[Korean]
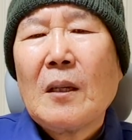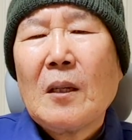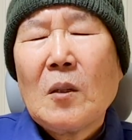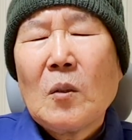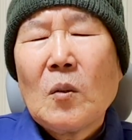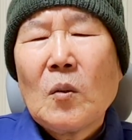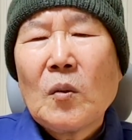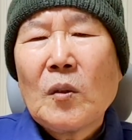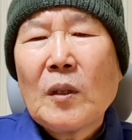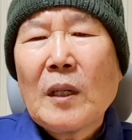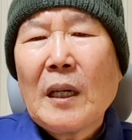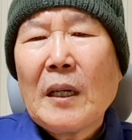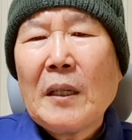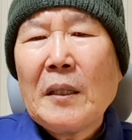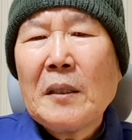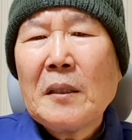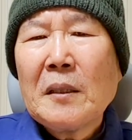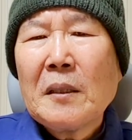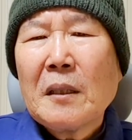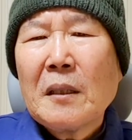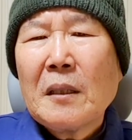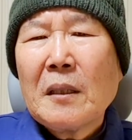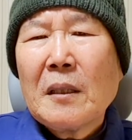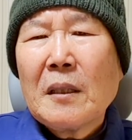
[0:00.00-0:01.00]

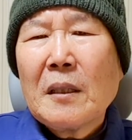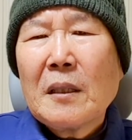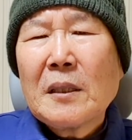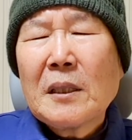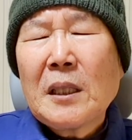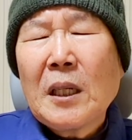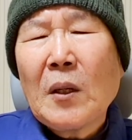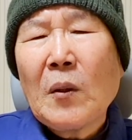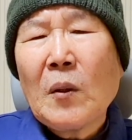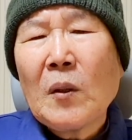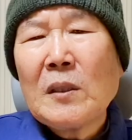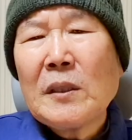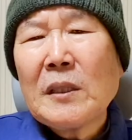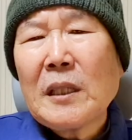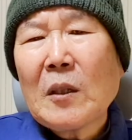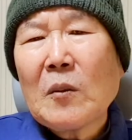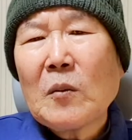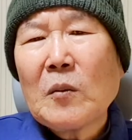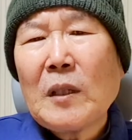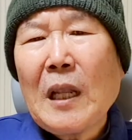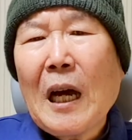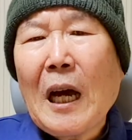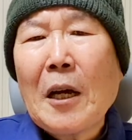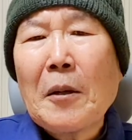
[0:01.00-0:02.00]
우리가요 세월을
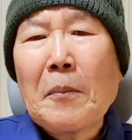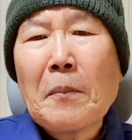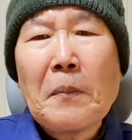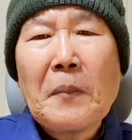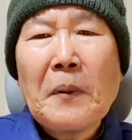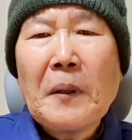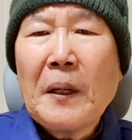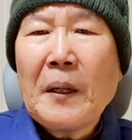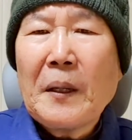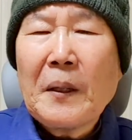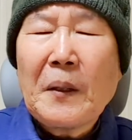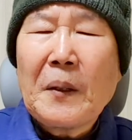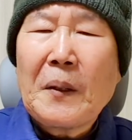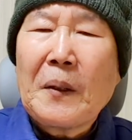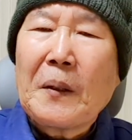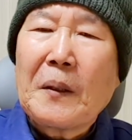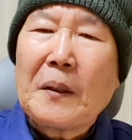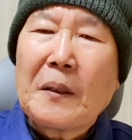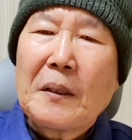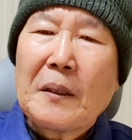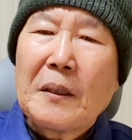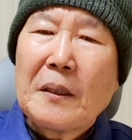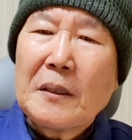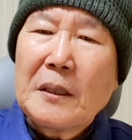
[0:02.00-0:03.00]
자꾸 낭비해요.
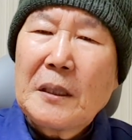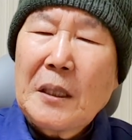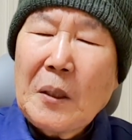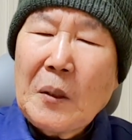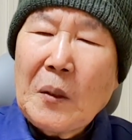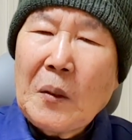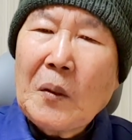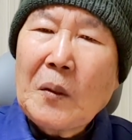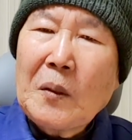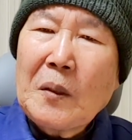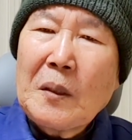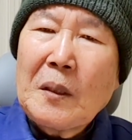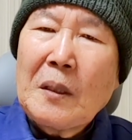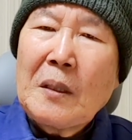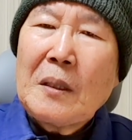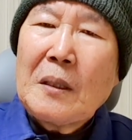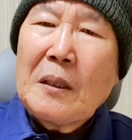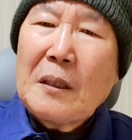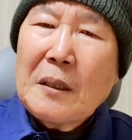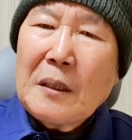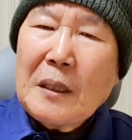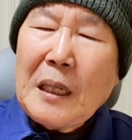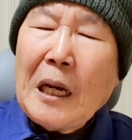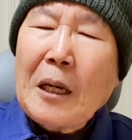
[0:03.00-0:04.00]
세월을
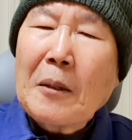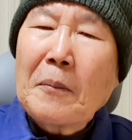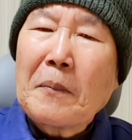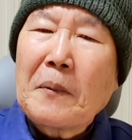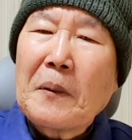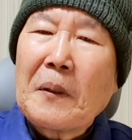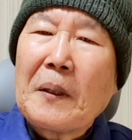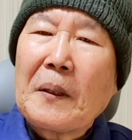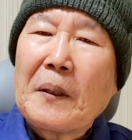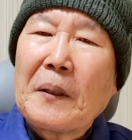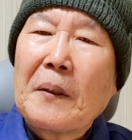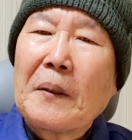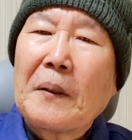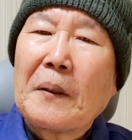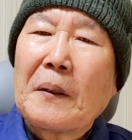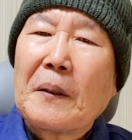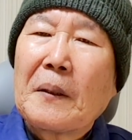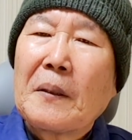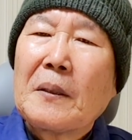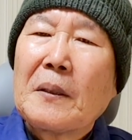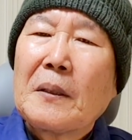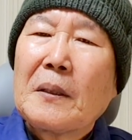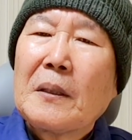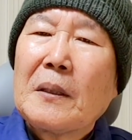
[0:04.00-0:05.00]
낭비해요.
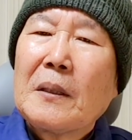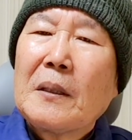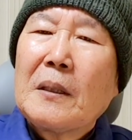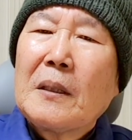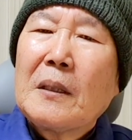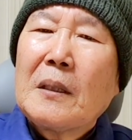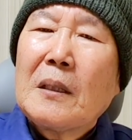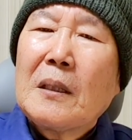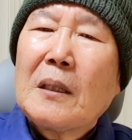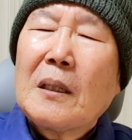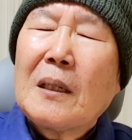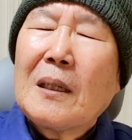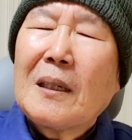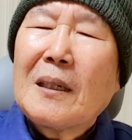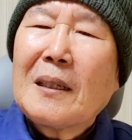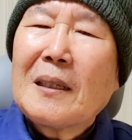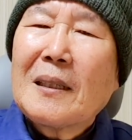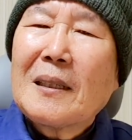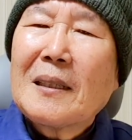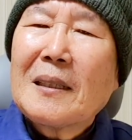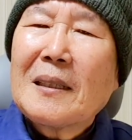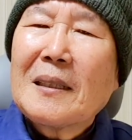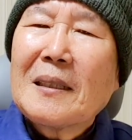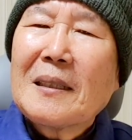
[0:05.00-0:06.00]

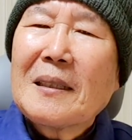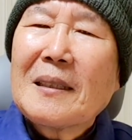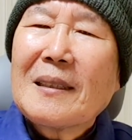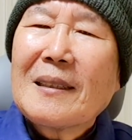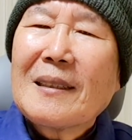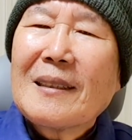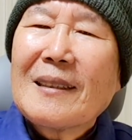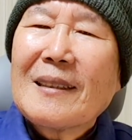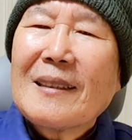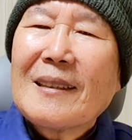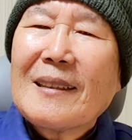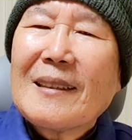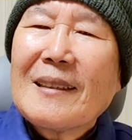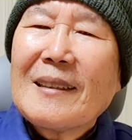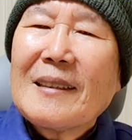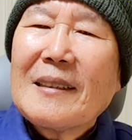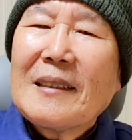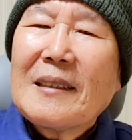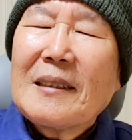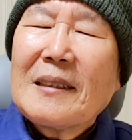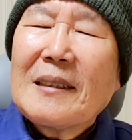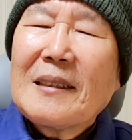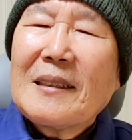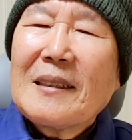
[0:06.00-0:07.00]
아,
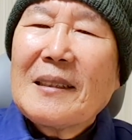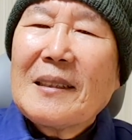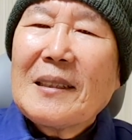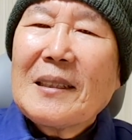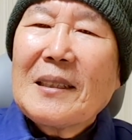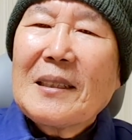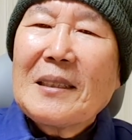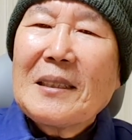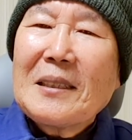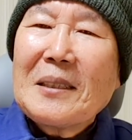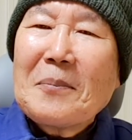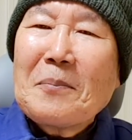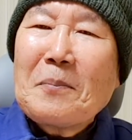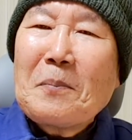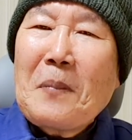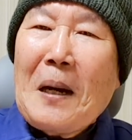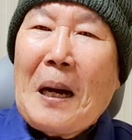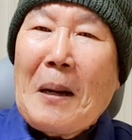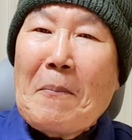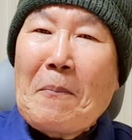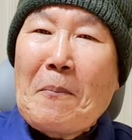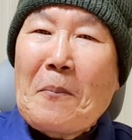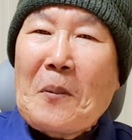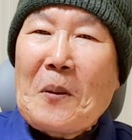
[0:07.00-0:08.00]
그제
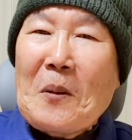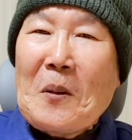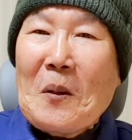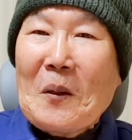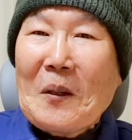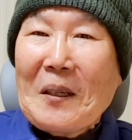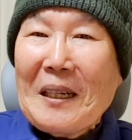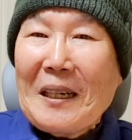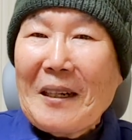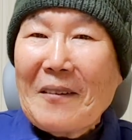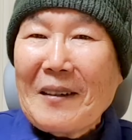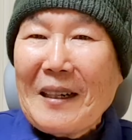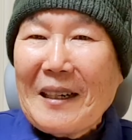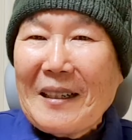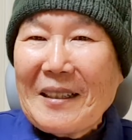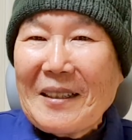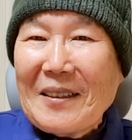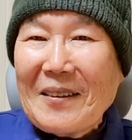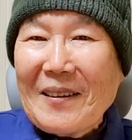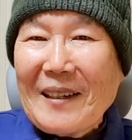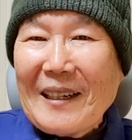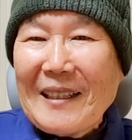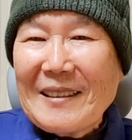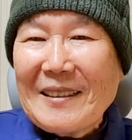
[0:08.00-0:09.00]
빠삐용이라고 하는
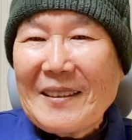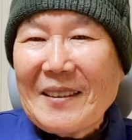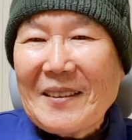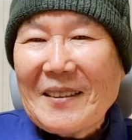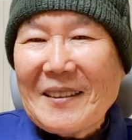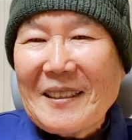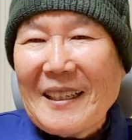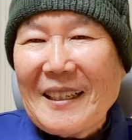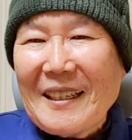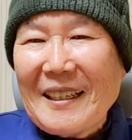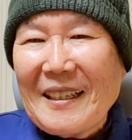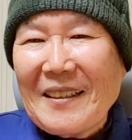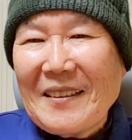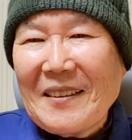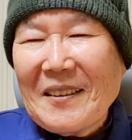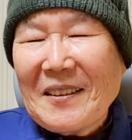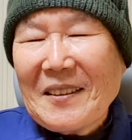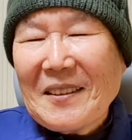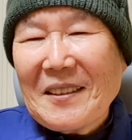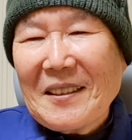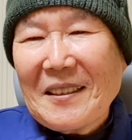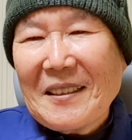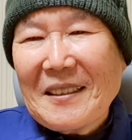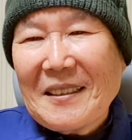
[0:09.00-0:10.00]
영화 있었잖아요.
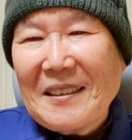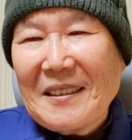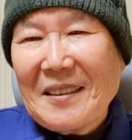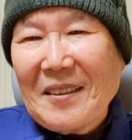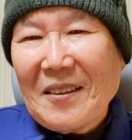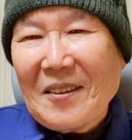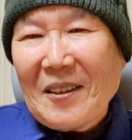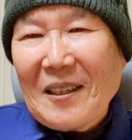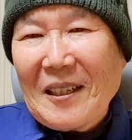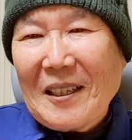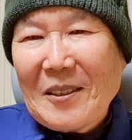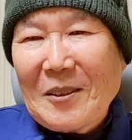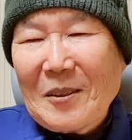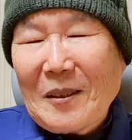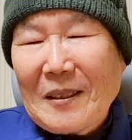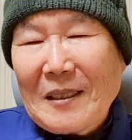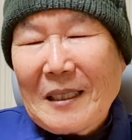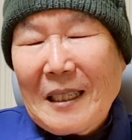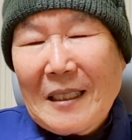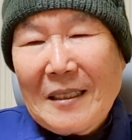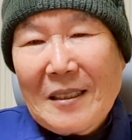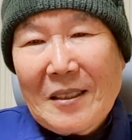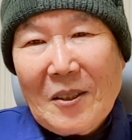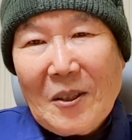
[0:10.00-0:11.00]
저는 그 영화가
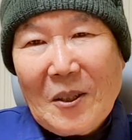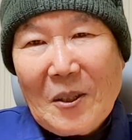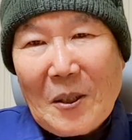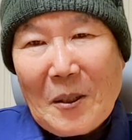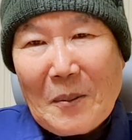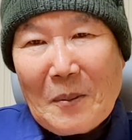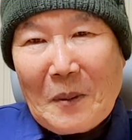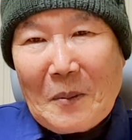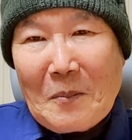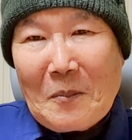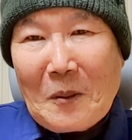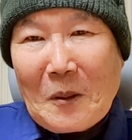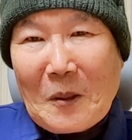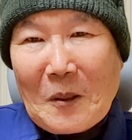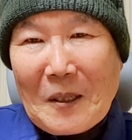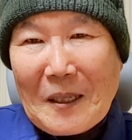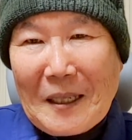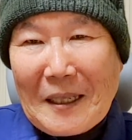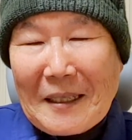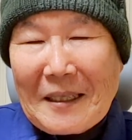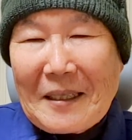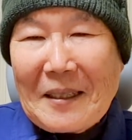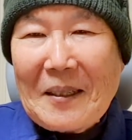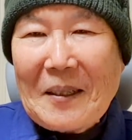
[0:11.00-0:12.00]
좋아서 한 서너 번 본 것
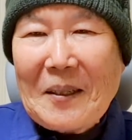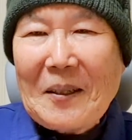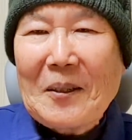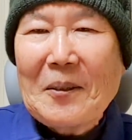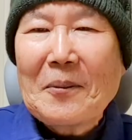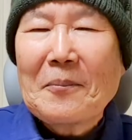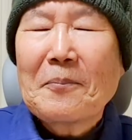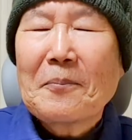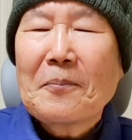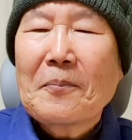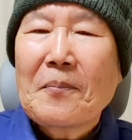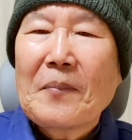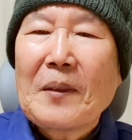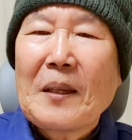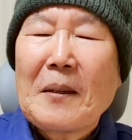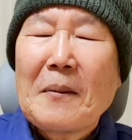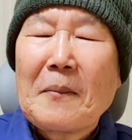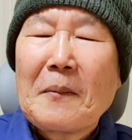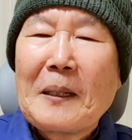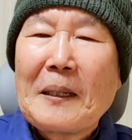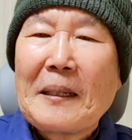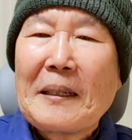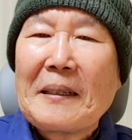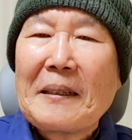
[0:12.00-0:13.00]
같아요. 음,
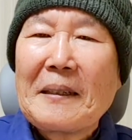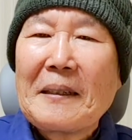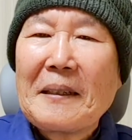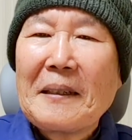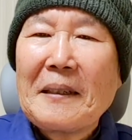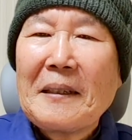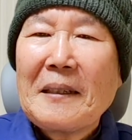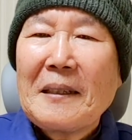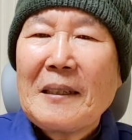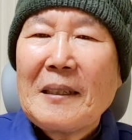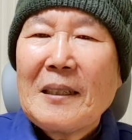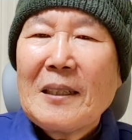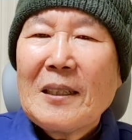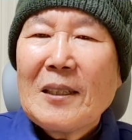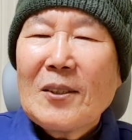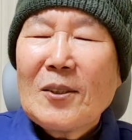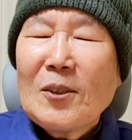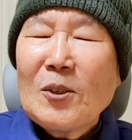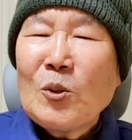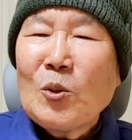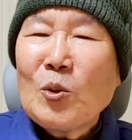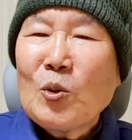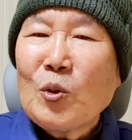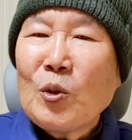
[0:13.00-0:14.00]
봤는데
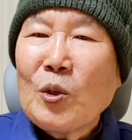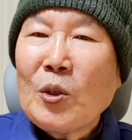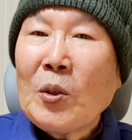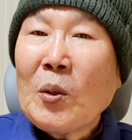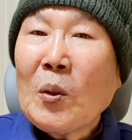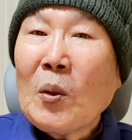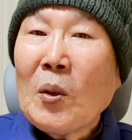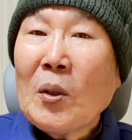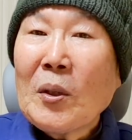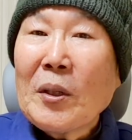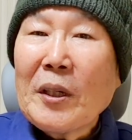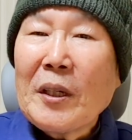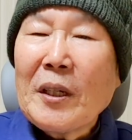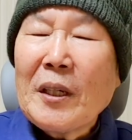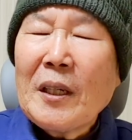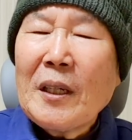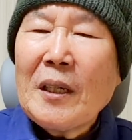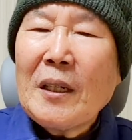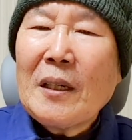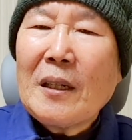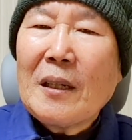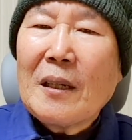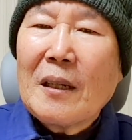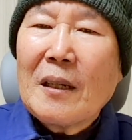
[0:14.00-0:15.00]
그
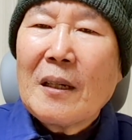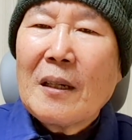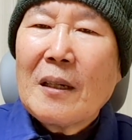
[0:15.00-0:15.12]
주인공이